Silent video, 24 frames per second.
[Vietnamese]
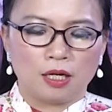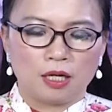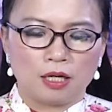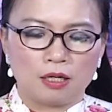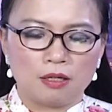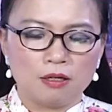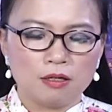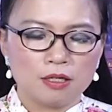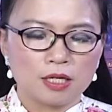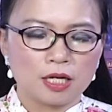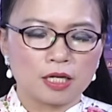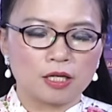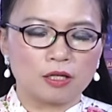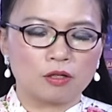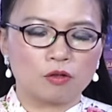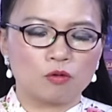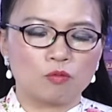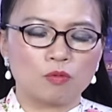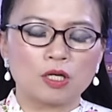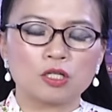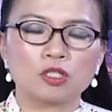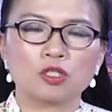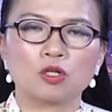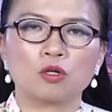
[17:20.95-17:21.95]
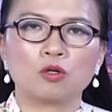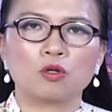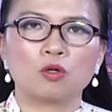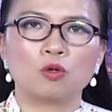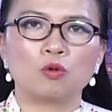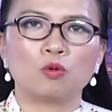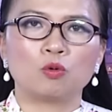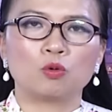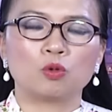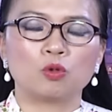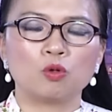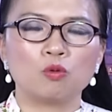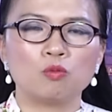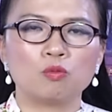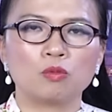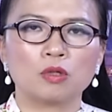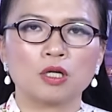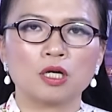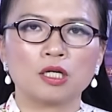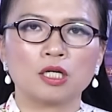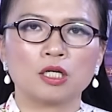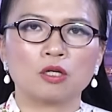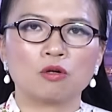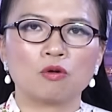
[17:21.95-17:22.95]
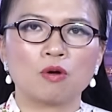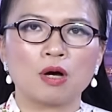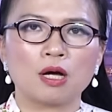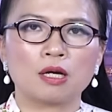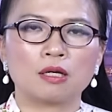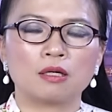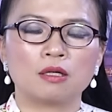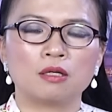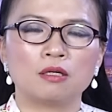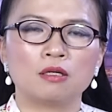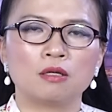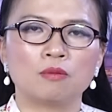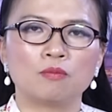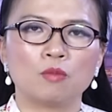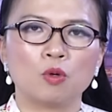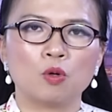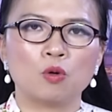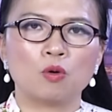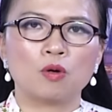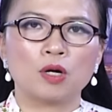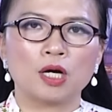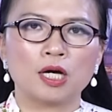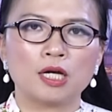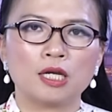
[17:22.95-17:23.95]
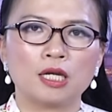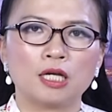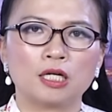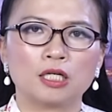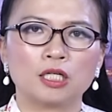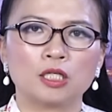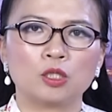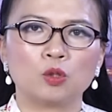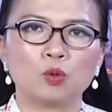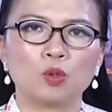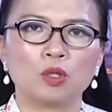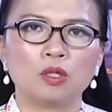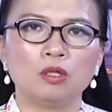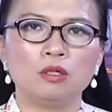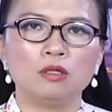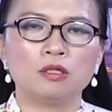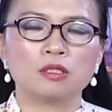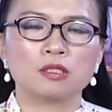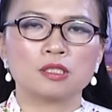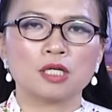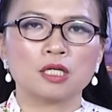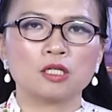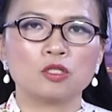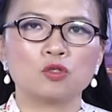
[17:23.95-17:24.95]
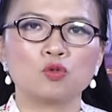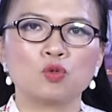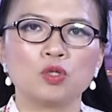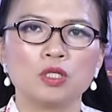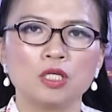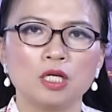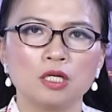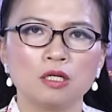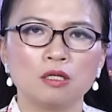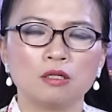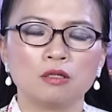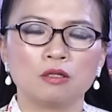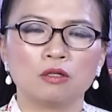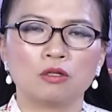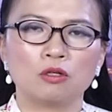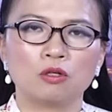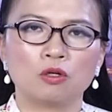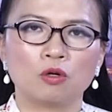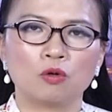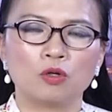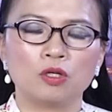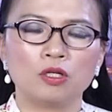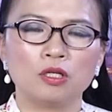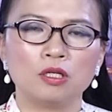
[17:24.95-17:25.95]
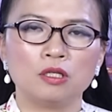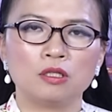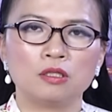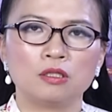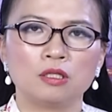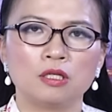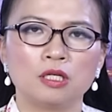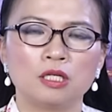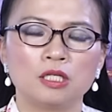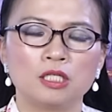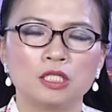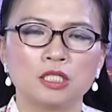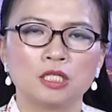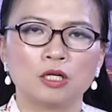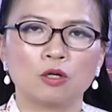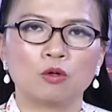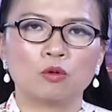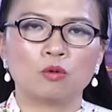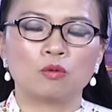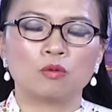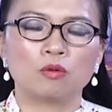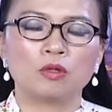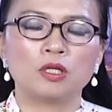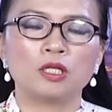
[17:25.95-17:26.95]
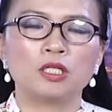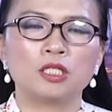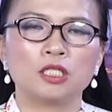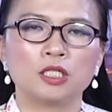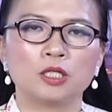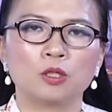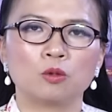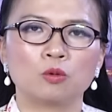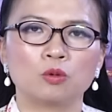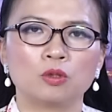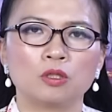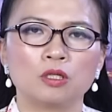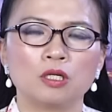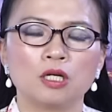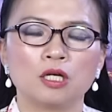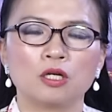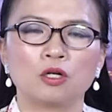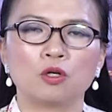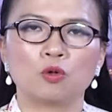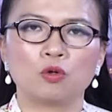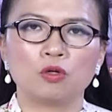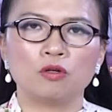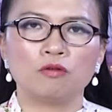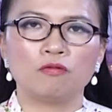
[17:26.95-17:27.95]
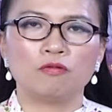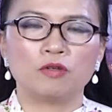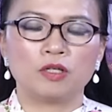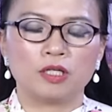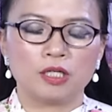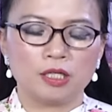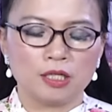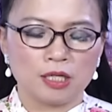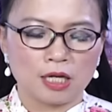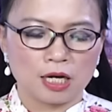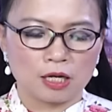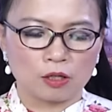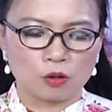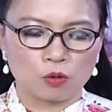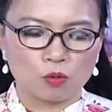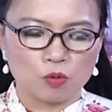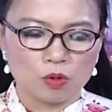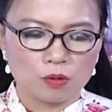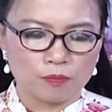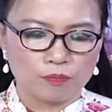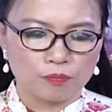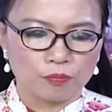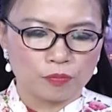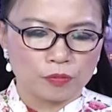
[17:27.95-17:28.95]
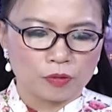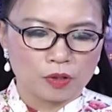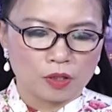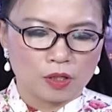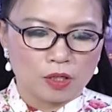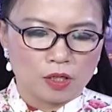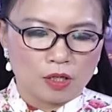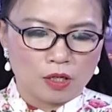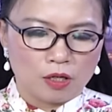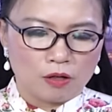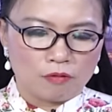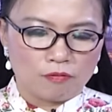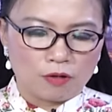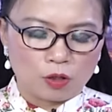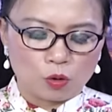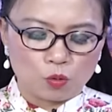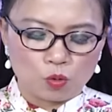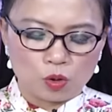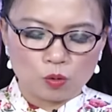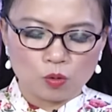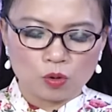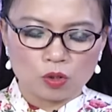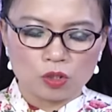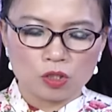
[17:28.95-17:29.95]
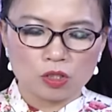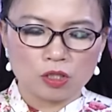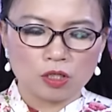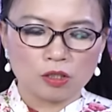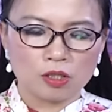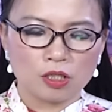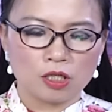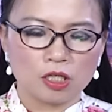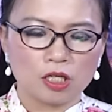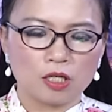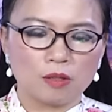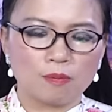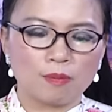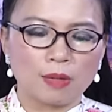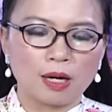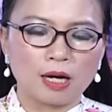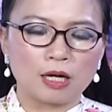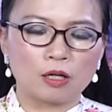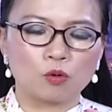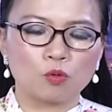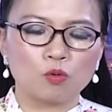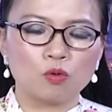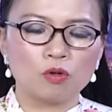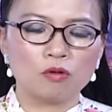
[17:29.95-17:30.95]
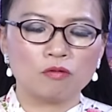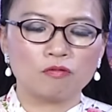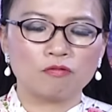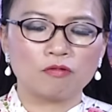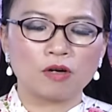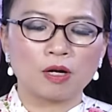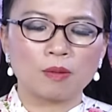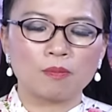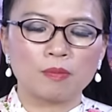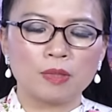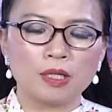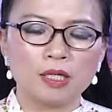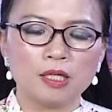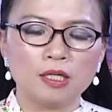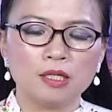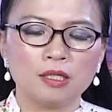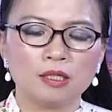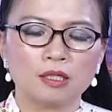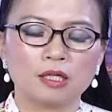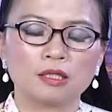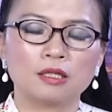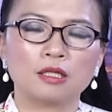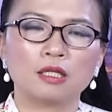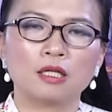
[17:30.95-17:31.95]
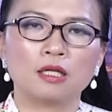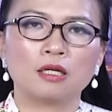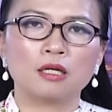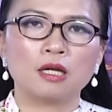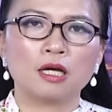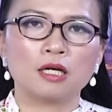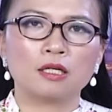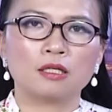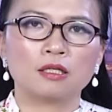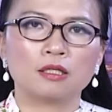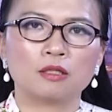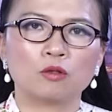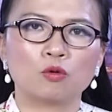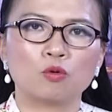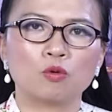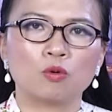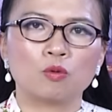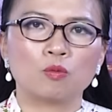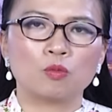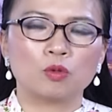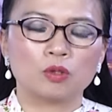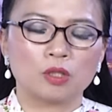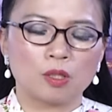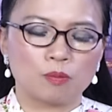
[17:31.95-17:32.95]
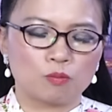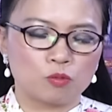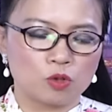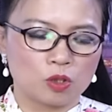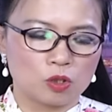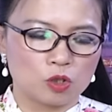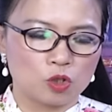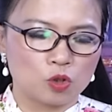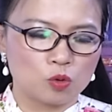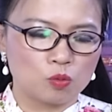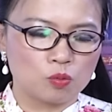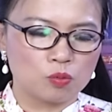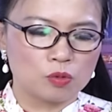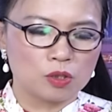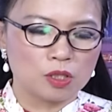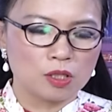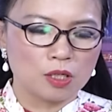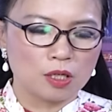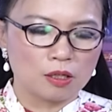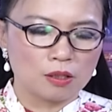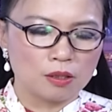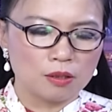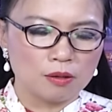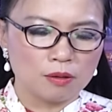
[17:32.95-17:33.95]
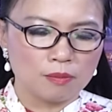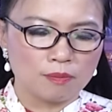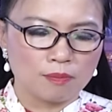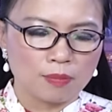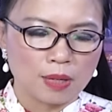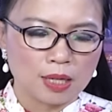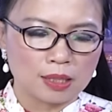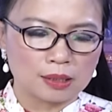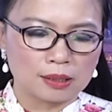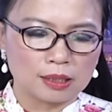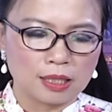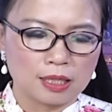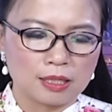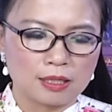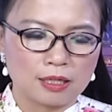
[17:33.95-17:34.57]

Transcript: À, nước này cũng đã cho nổ tung các cái đoạn đường bộ hay là cái tuyến đường sắt duy nhất nối liên triều liên triều tức là nối với Hàn Quốc và cuối tuần trước khi mà Hàn Quốc và Mỹ à, tiến hành cuộc tập trận chung rất lớn mang